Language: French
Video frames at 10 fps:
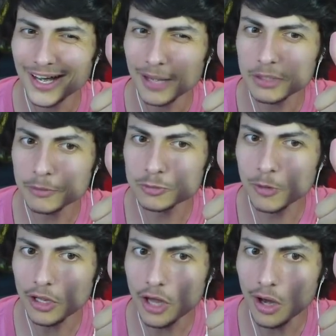un petit pouce
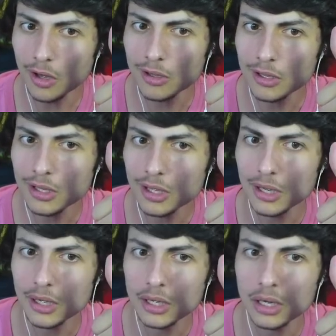bleu, non
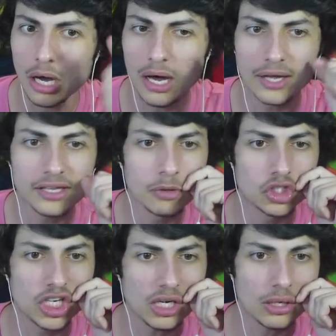Ah, un
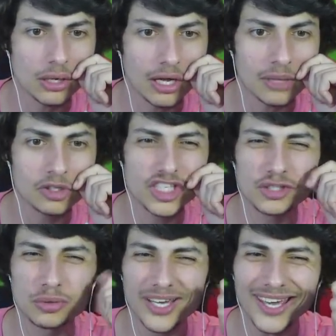emoji Un emoji
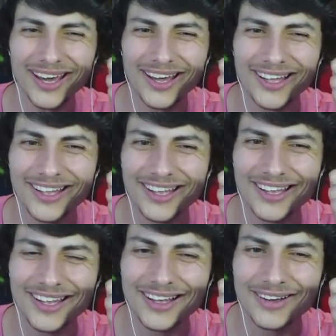sourire
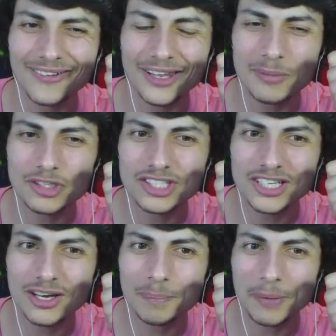Ou un
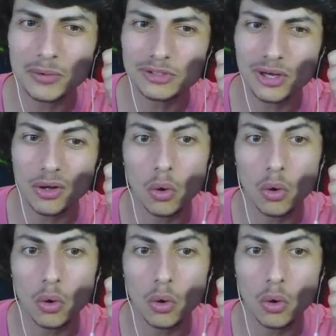emoji euh, pas content